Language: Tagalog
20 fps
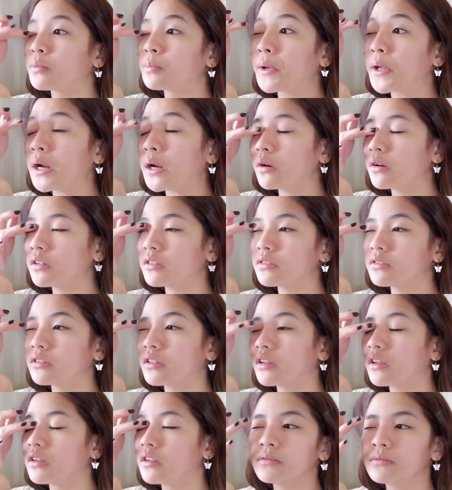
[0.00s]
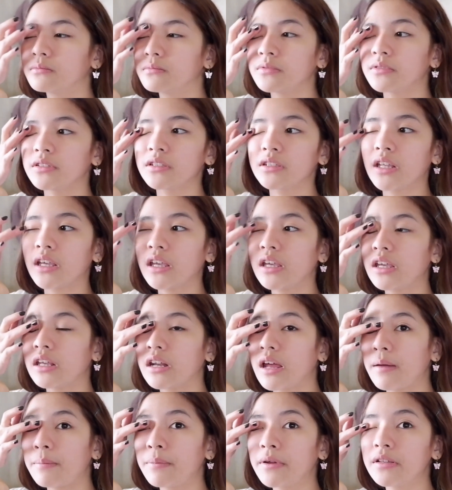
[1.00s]
Pero kasi,
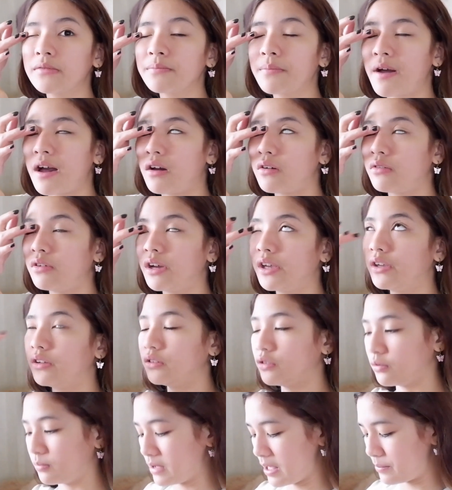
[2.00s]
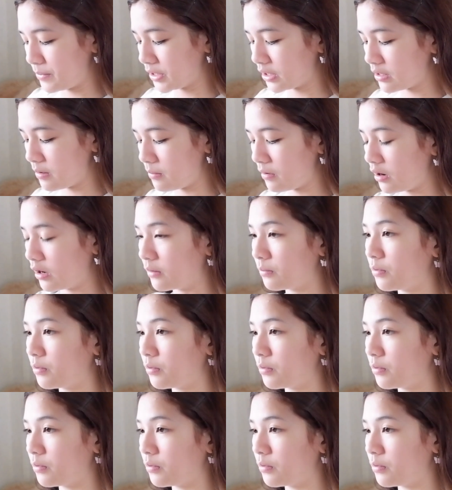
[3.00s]
nahihirapan pa ako ngayon gumamit ng mga